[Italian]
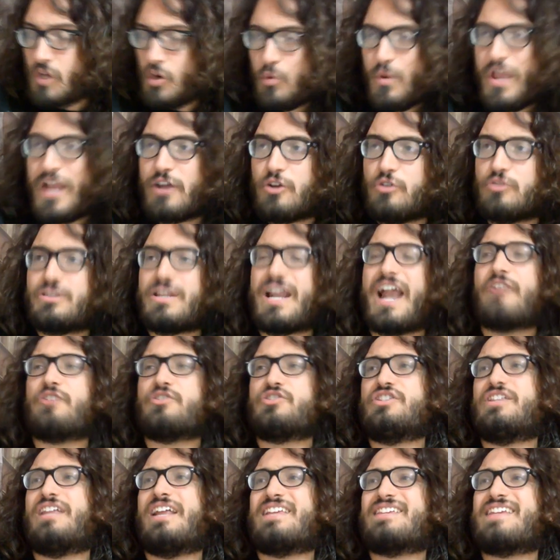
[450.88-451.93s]
Qui al contrario
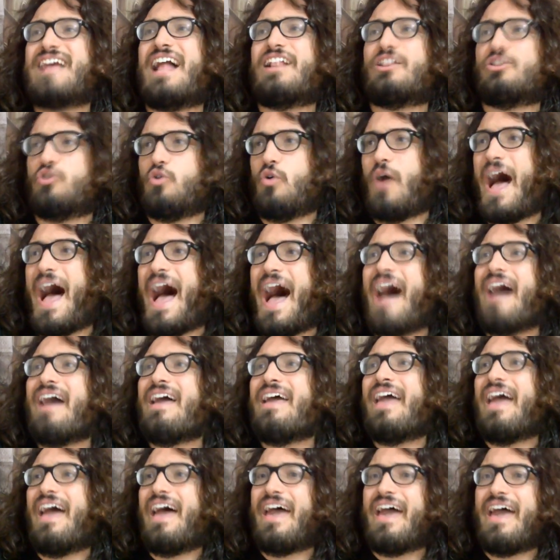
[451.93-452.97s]
si dà risalto
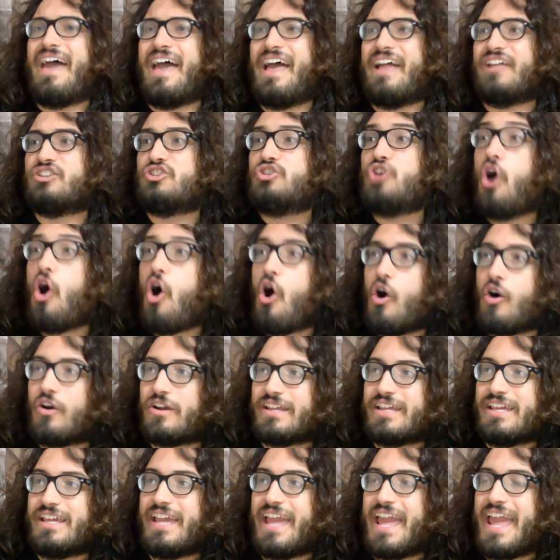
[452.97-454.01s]
a eh,
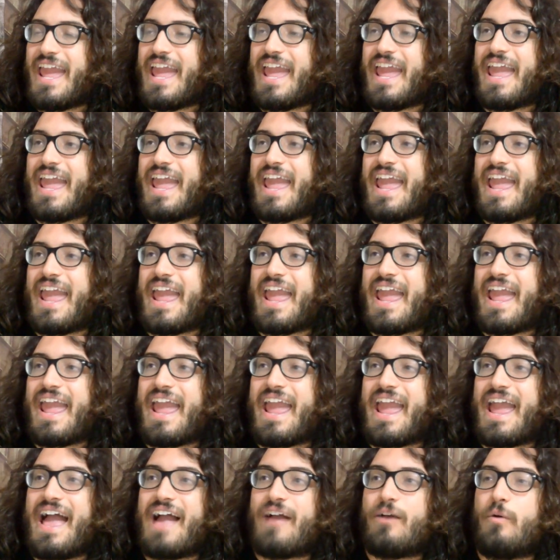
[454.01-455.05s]
Dori e,
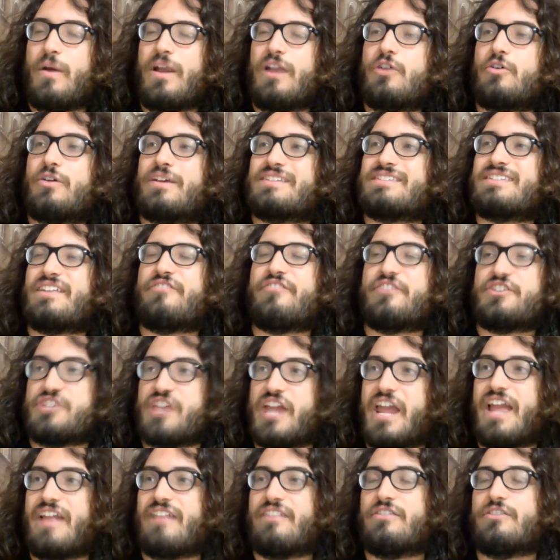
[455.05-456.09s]
e, a quello che sta
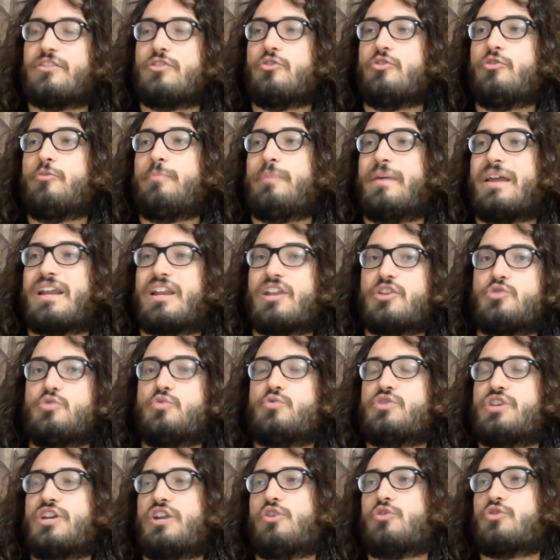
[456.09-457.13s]
facendo per
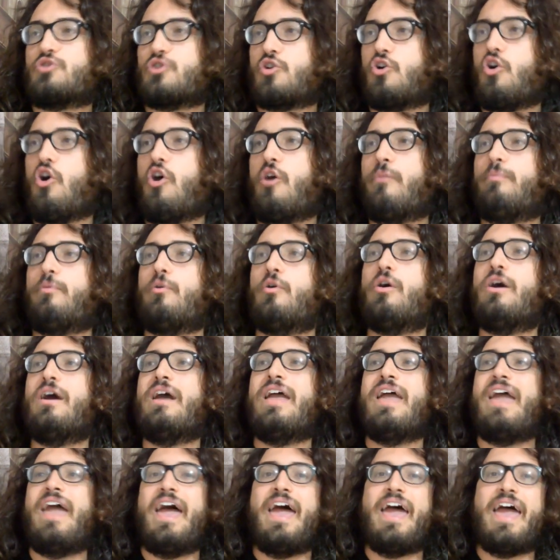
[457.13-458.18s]
raggiungere lo scopo
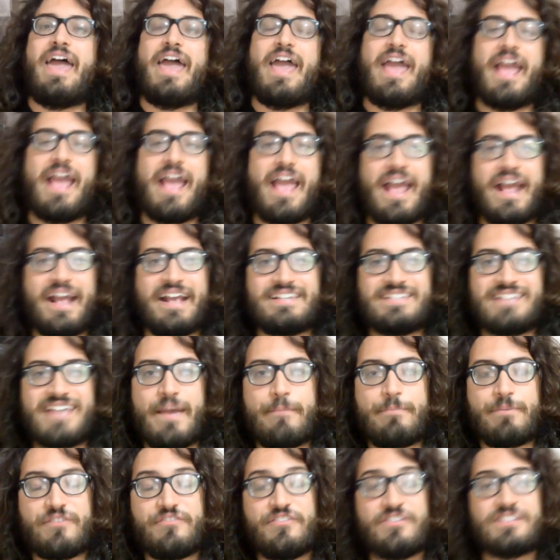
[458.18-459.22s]
eh, che si
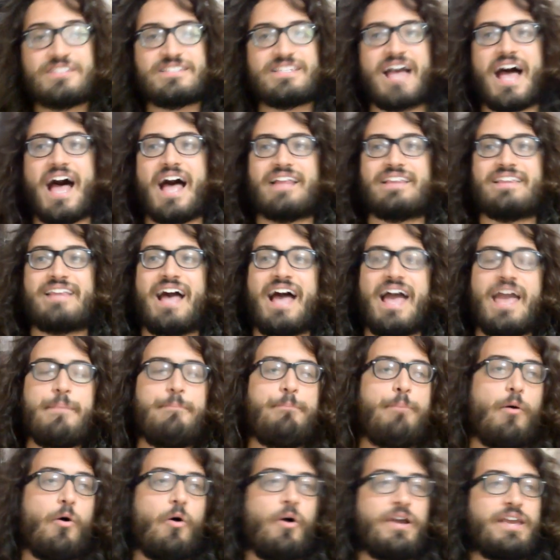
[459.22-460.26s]
è prefissata
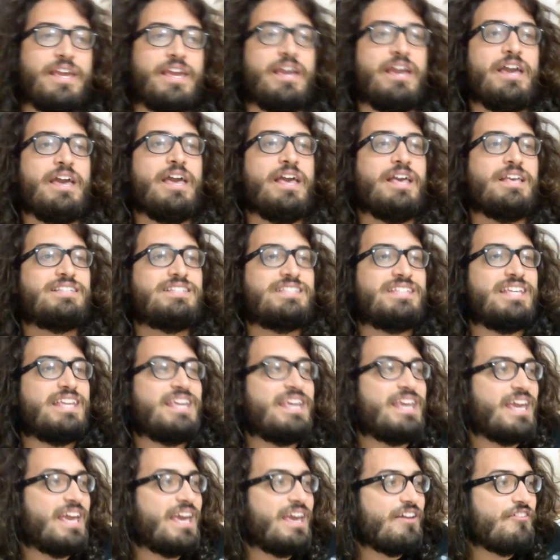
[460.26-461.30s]
e poi
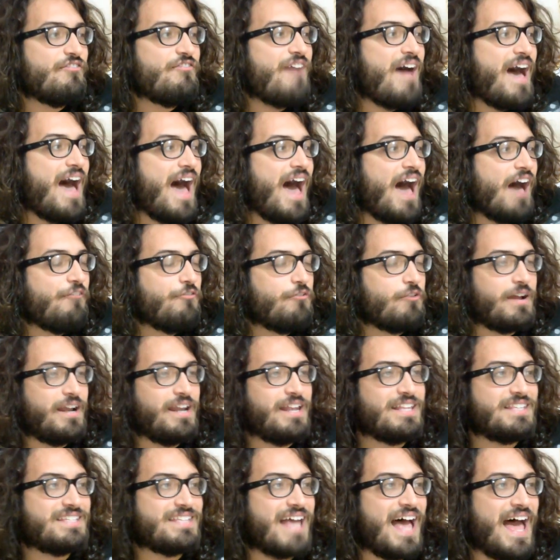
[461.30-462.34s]
si eh, va a
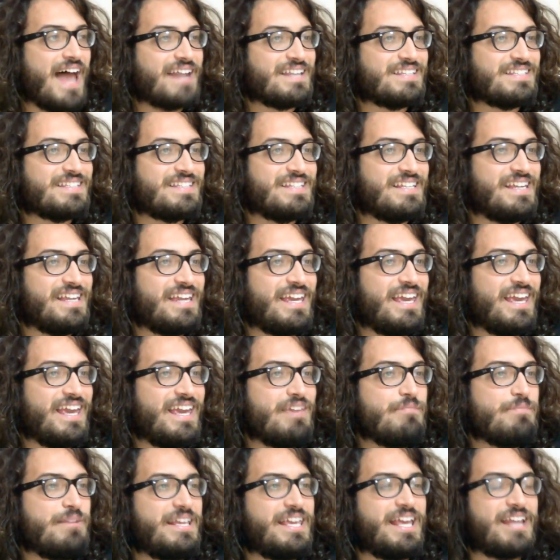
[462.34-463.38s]
focalizzarsi eh,
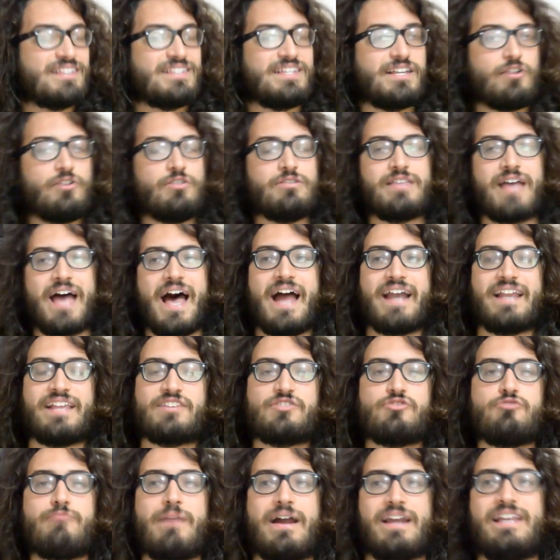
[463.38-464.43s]
in maniera secondaria
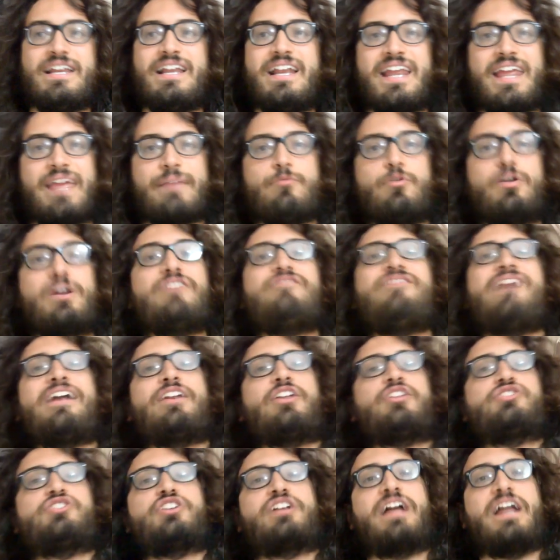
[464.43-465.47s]
su Marlene e Nemo che
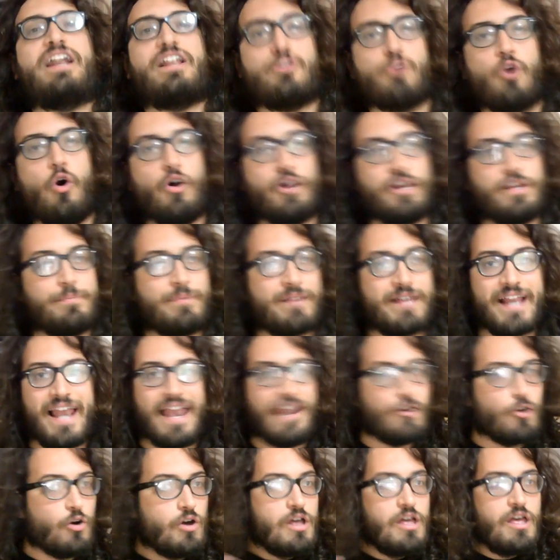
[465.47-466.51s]
vanno a cercare Dori perché
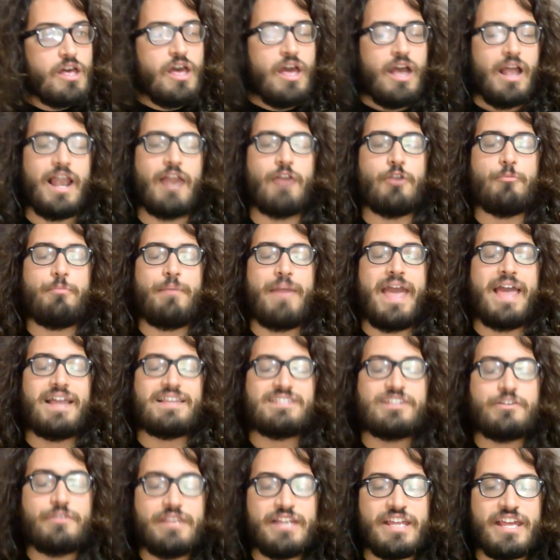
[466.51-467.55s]
l'hanno, l'hanno
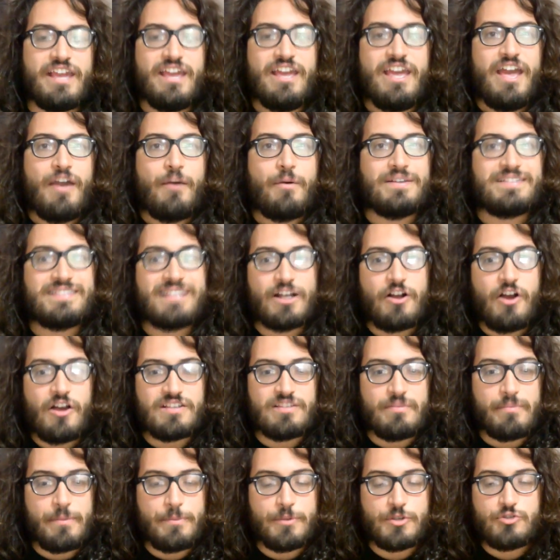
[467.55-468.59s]
persa. Quindi questa
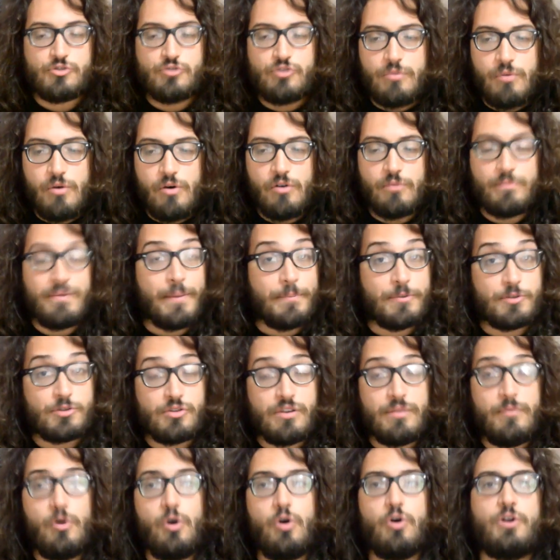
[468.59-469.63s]
cosa mi è, piaciuto mo- mi è
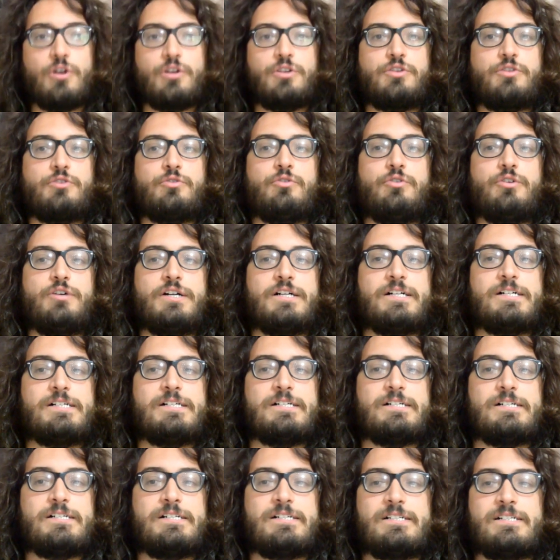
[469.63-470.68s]
piaciuta molto.
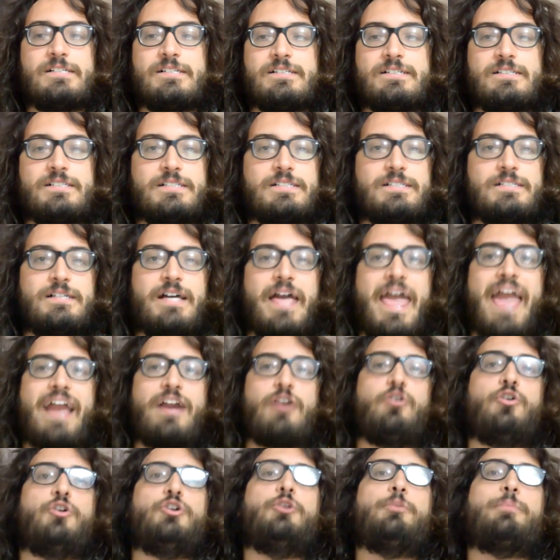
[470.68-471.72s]
Uh,
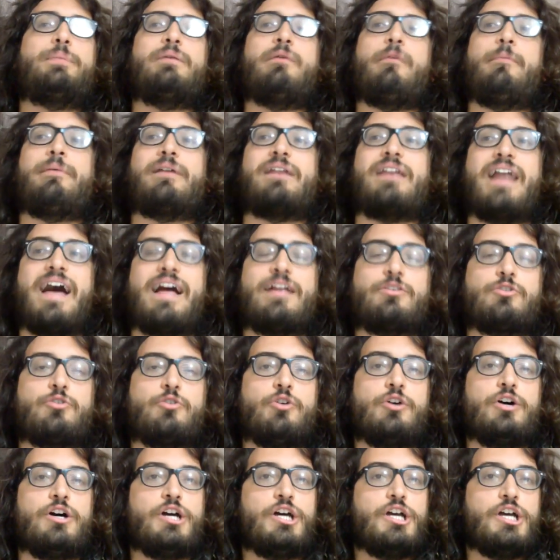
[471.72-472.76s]
ecco, io prima ho
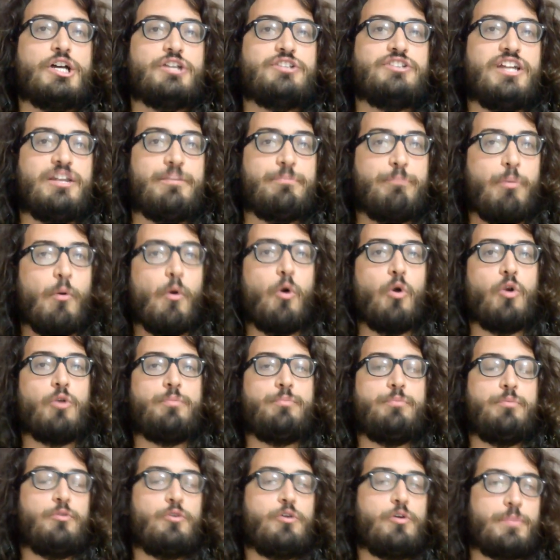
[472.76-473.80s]
parlato del
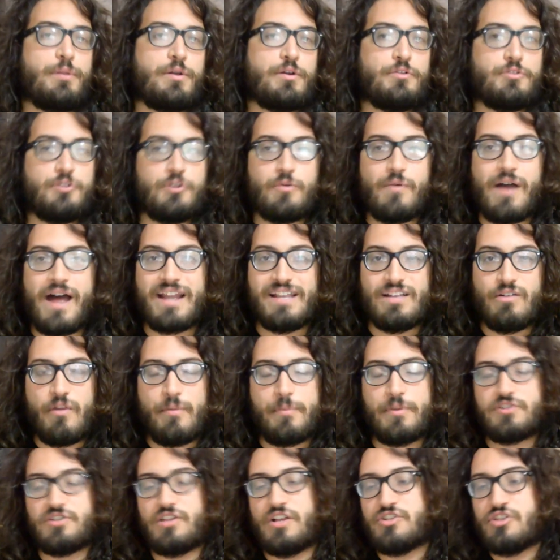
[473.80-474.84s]
polpo per quanto riguarda i
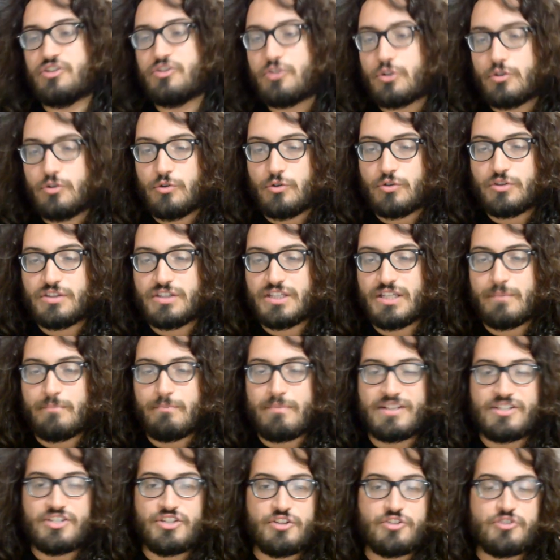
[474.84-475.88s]
personaggi introdotti,
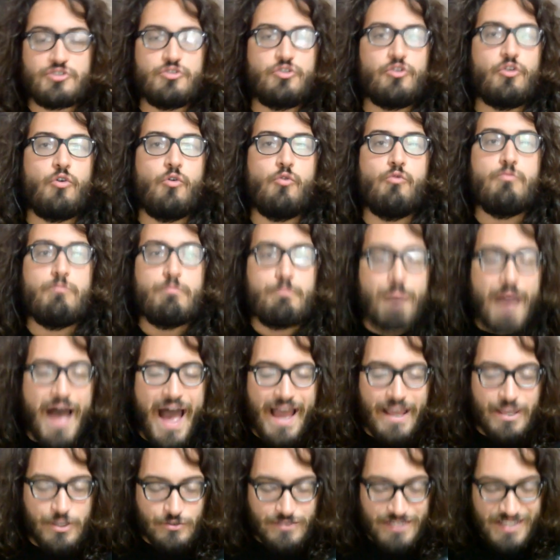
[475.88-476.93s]
ma ce ne sono un
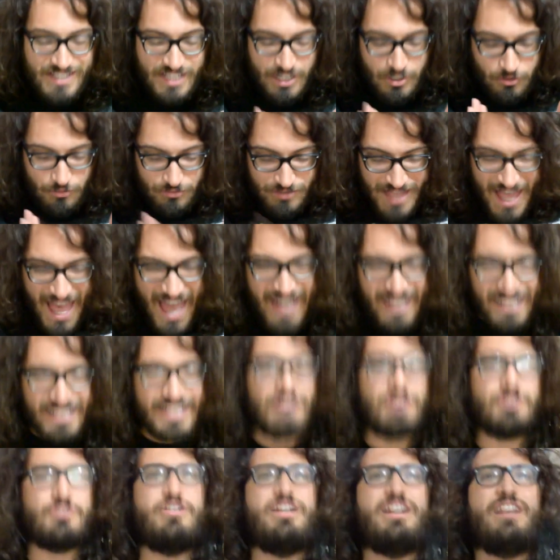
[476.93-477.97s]
paio di secondari
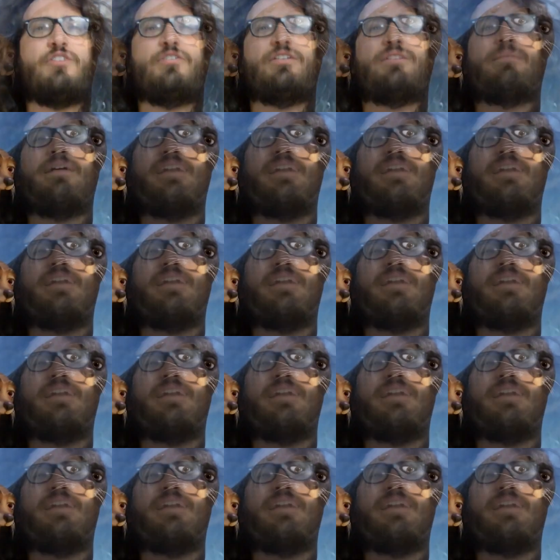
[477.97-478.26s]
che sono i leoni